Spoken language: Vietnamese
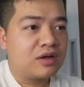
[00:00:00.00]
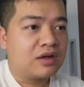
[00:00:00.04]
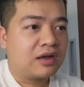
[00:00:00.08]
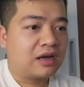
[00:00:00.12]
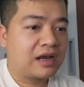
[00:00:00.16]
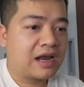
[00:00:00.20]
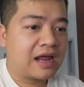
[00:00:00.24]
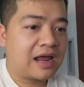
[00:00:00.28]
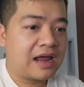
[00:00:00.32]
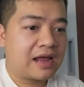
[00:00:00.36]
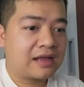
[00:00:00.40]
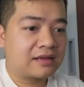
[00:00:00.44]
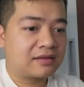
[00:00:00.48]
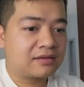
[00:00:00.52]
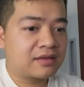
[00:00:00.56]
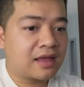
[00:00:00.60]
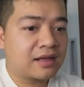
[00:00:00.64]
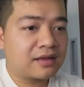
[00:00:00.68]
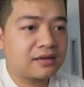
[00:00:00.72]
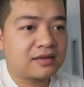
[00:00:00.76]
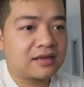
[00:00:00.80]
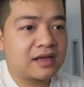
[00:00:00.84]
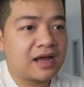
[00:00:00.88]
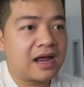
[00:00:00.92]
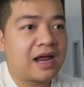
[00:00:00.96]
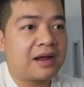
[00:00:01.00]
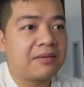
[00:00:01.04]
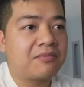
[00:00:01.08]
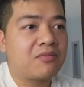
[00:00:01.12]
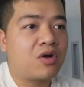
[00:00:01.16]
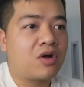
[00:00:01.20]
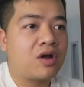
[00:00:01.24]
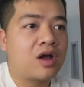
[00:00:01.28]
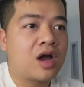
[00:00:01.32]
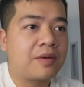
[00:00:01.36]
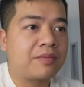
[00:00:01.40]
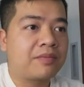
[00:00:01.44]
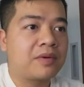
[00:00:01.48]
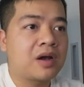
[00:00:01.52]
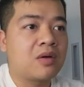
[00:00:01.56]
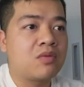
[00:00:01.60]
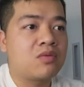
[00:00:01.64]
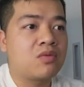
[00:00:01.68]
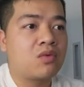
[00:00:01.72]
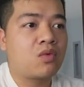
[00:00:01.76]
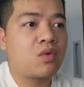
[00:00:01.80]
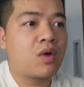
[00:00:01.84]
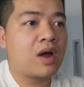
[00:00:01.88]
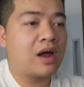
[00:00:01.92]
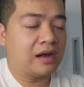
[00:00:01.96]
là tất cả mọi hợp
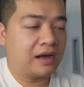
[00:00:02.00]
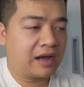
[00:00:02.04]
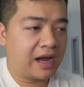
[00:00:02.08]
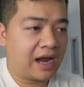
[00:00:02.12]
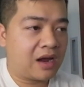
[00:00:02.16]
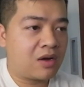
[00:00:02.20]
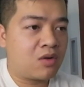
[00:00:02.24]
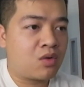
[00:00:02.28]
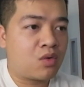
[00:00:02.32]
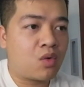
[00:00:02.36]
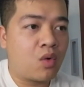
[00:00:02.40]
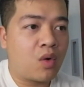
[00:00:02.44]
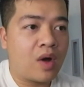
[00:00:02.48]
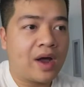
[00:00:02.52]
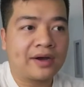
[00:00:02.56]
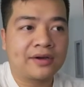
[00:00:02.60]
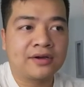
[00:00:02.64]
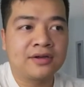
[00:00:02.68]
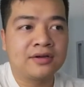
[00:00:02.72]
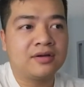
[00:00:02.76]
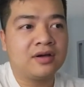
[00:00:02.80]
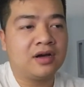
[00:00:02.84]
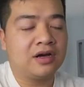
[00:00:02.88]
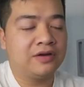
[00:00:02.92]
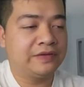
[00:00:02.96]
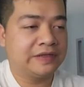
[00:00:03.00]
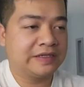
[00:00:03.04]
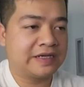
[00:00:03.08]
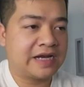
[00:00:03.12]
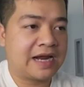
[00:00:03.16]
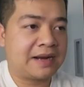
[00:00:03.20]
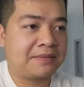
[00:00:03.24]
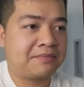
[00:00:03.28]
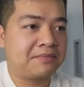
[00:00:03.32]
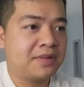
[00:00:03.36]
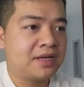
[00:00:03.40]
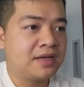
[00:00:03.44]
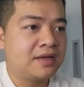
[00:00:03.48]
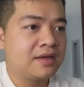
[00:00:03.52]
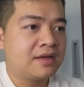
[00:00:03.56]
đồng quảng cáo của Hoàng Đức ở Việt Nam.